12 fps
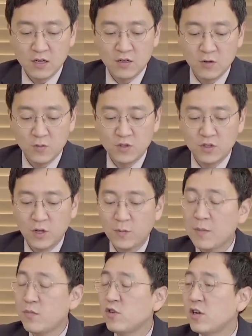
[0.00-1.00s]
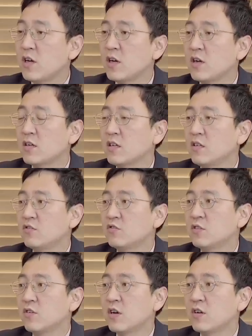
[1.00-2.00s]
그러면서 택배 물량이
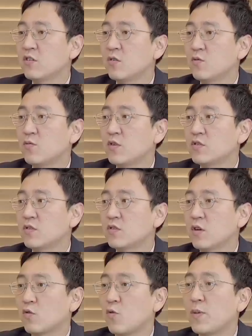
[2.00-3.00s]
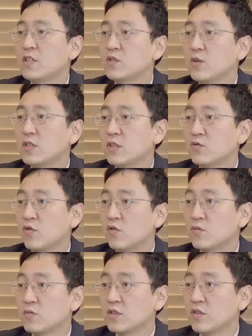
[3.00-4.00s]
늘어나는 거 보면서 골판지 회사 쪽을
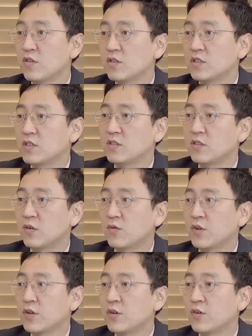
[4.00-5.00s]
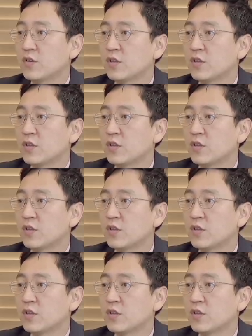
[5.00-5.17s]
좀 신경을 쓰시더라고요.